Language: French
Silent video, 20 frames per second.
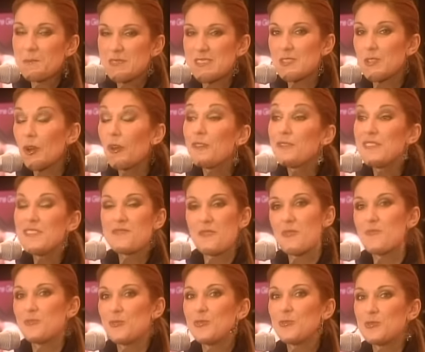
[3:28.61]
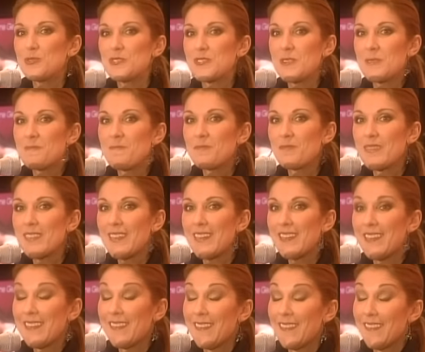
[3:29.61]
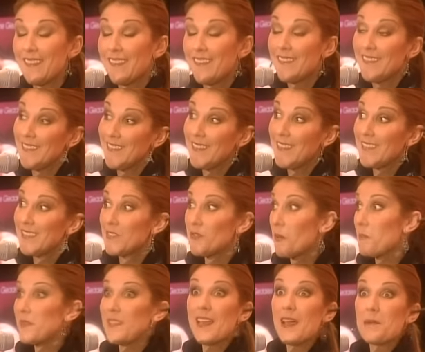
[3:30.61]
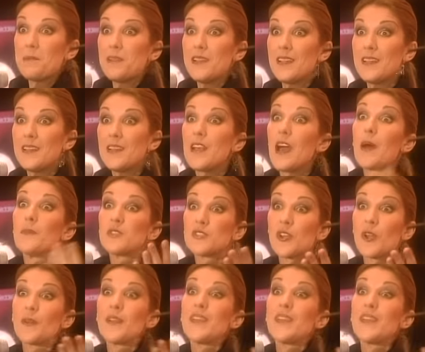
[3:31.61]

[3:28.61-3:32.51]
c'est de revivre un peu tout ça. C'est formidable. Tu sais